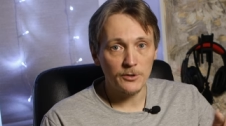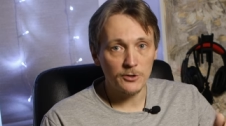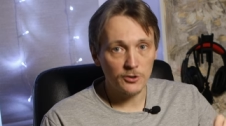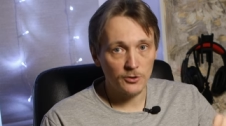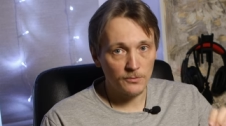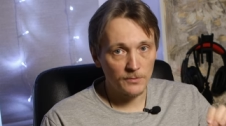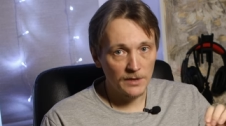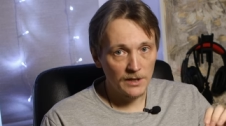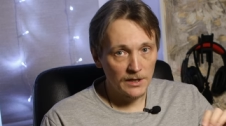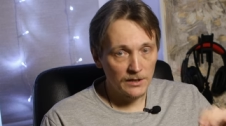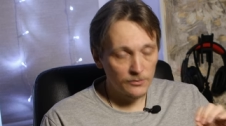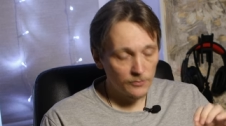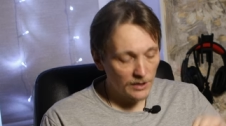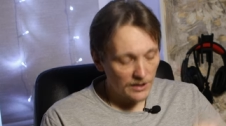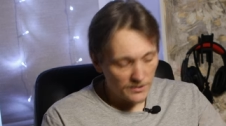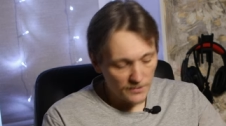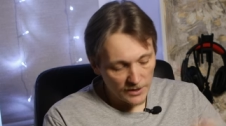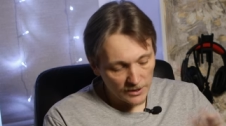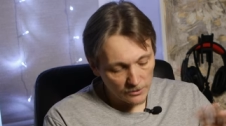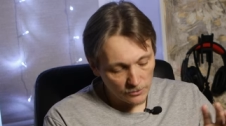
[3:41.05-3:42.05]
Причем,
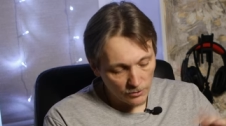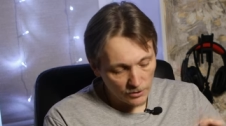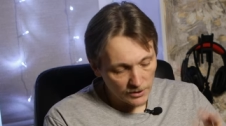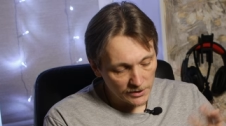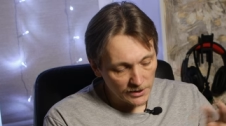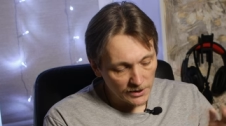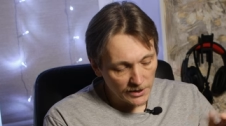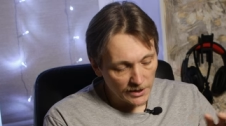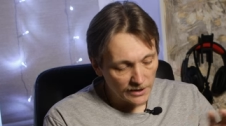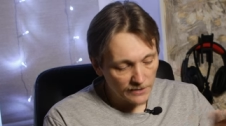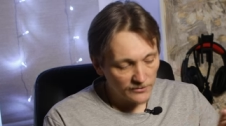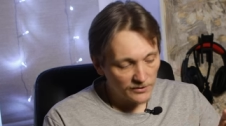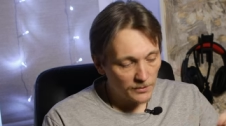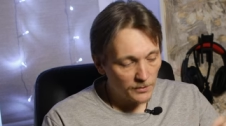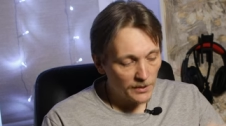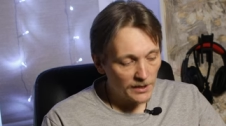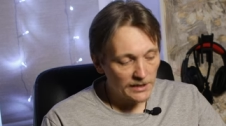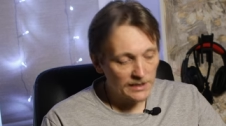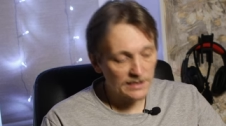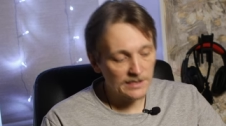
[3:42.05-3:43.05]
ну, я смотрел только на экране
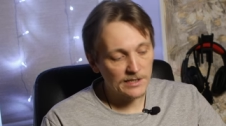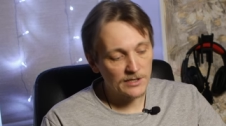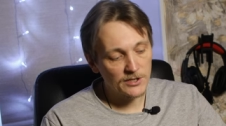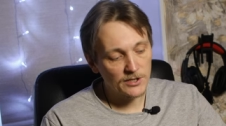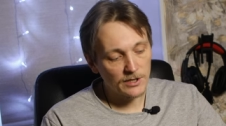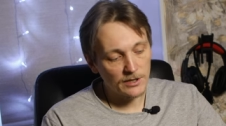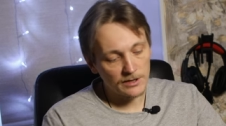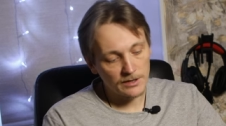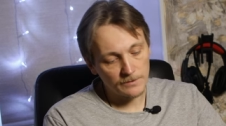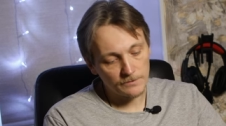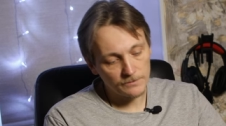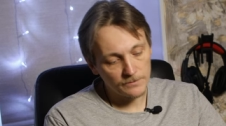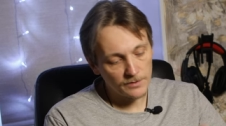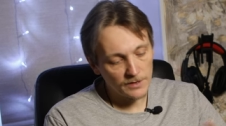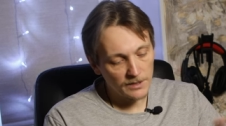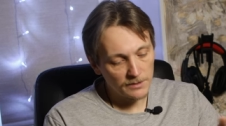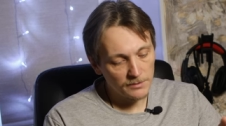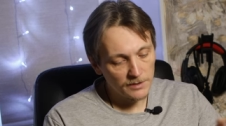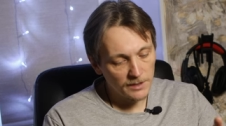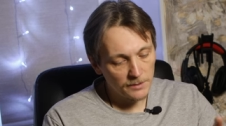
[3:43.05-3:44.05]
фотоаппарата сначала, там
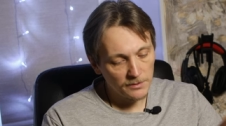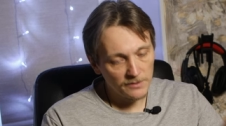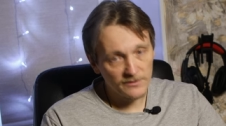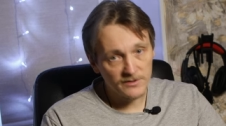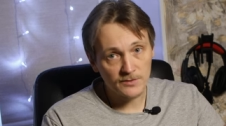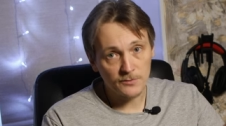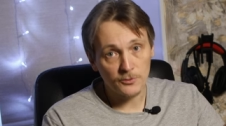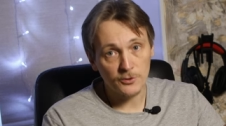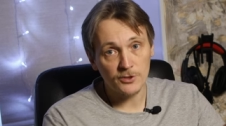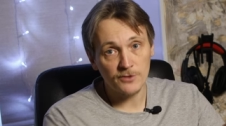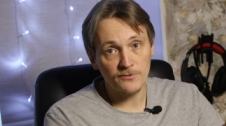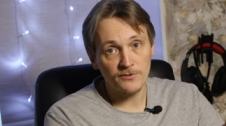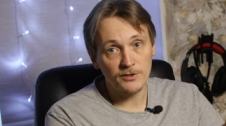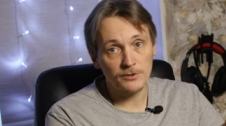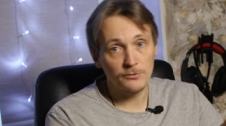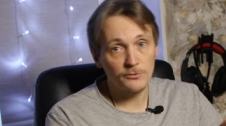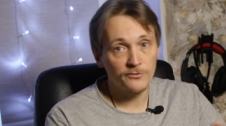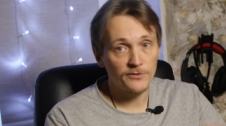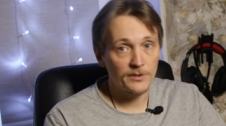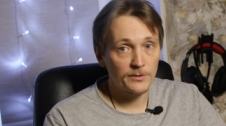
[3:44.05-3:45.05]
как бы не было возможности
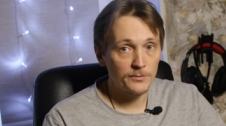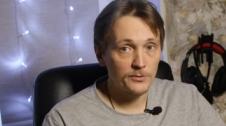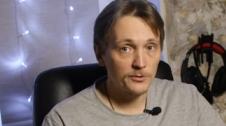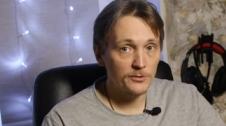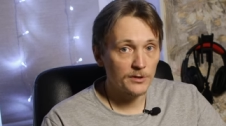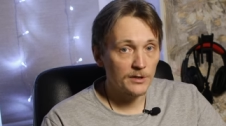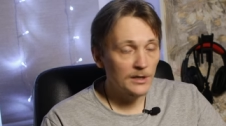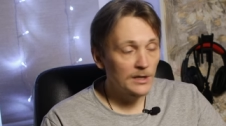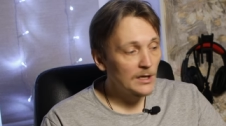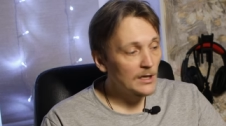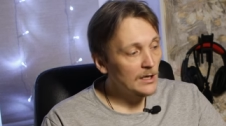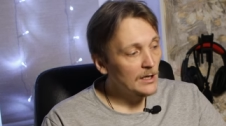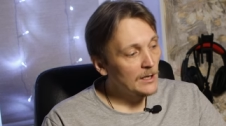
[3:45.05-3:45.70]
воткнуть в компьютер.